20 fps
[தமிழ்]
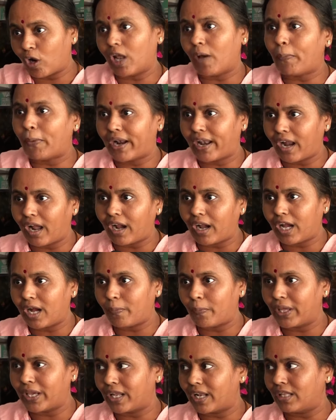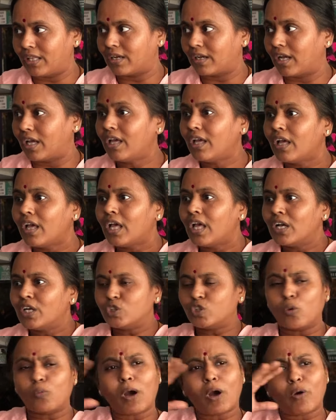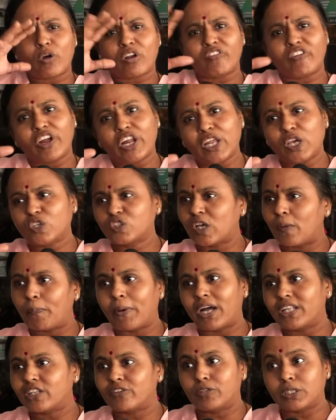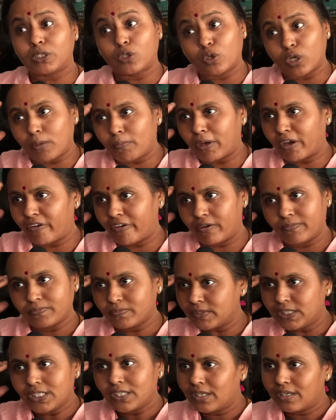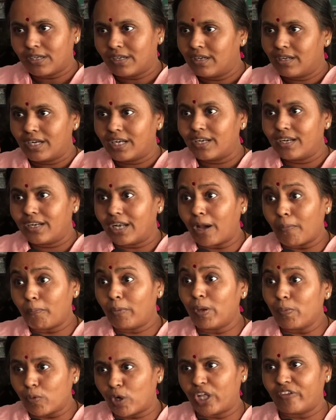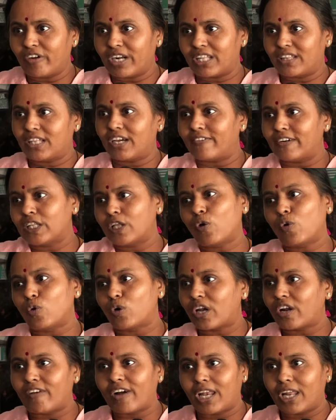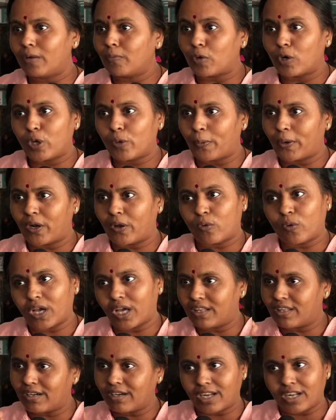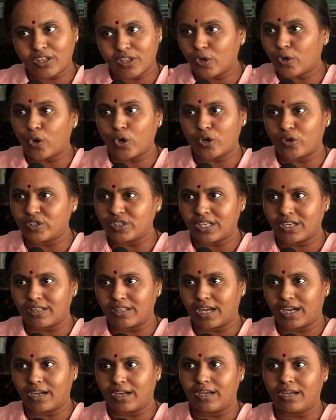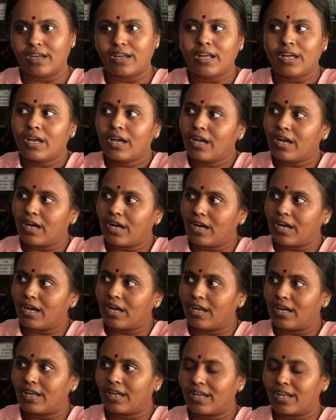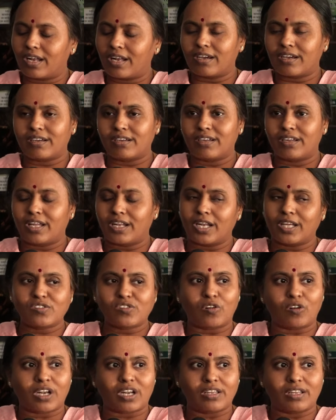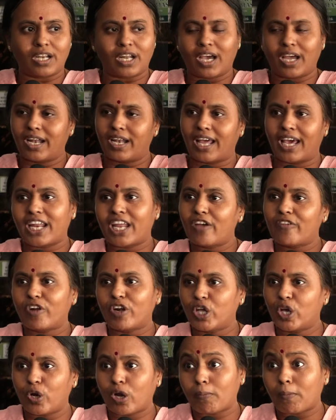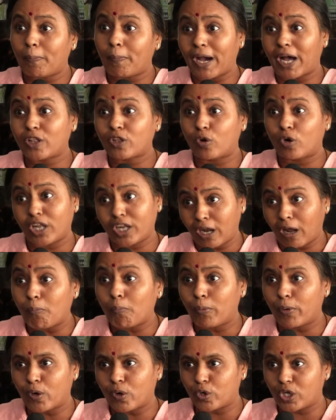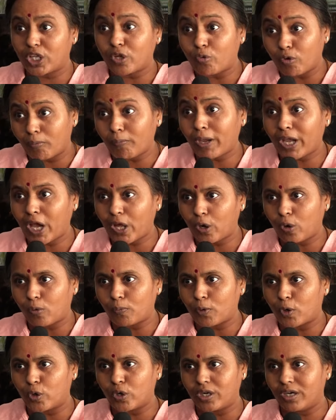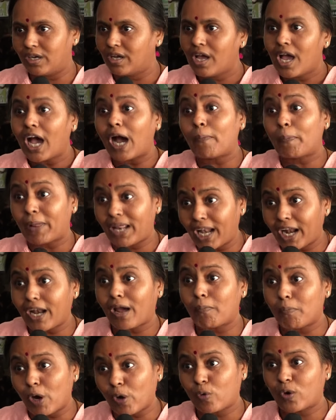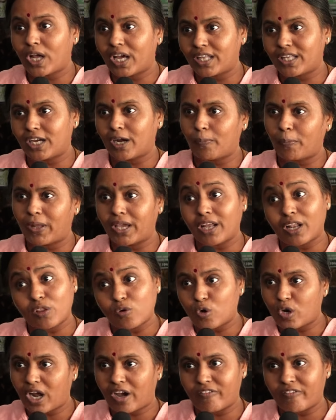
கொலைப்படுறாங்க அப்படிங்கிறதுக்கு சும்மா ஒரு வீடியோஸை பார்த்து மட்டும் நம்ம நம்பி முடிவெடுத்து அவன் தான் குற்றவாளின்னு முடிவு பண்ணக்கூடாதுங்கிறதையும் கொண்டு வந்திருந்தாங்க எனக்கு என்ன சொல்கிறதுனா நிறைய வீடியோ நம்ம பார்த்தோன்னே நம்புகிறோம் இது உண்மையாக இருக்குமோன்னு அப்படிலாம் நம்பக்கூடாது அப்படிங்கிறது ஒரு